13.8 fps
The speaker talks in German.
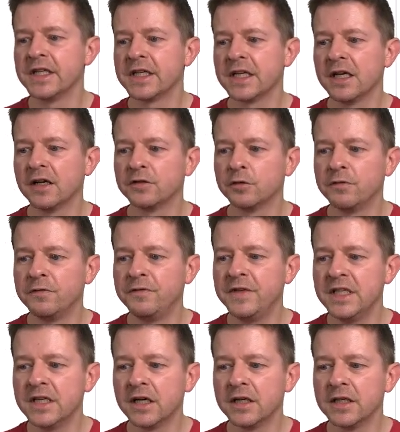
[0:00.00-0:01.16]
Ich gehe also
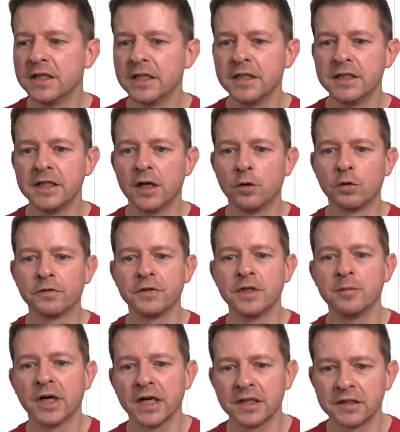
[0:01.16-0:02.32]
wieder in den Dialog für die
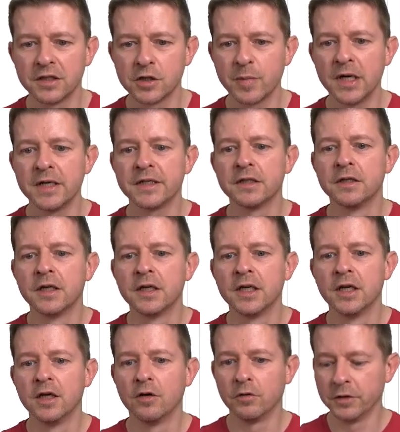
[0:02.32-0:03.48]
berechnete Spalte
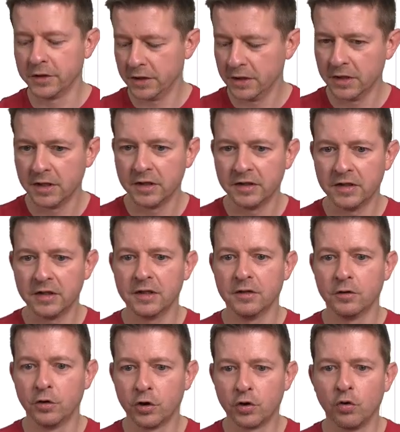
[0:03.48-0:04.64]
und
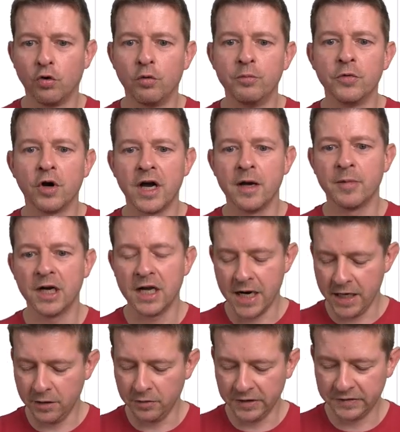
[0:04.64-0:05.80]
drücke oben noch einmal
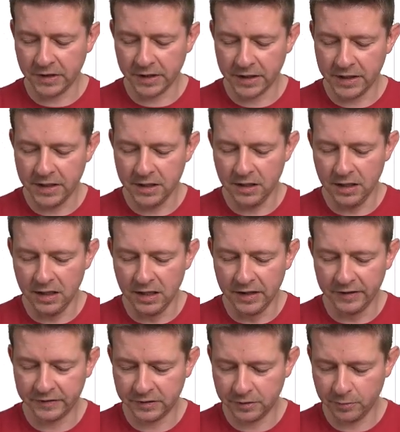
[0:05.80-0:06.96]
ein und ich sage hier
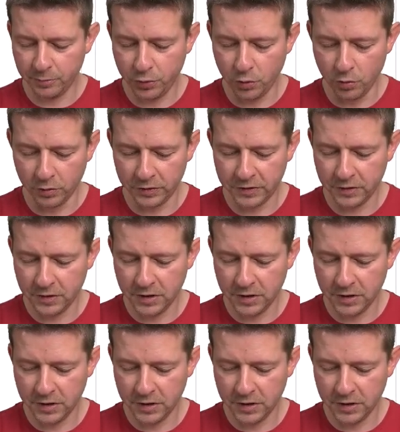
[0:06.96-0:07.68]
list.select,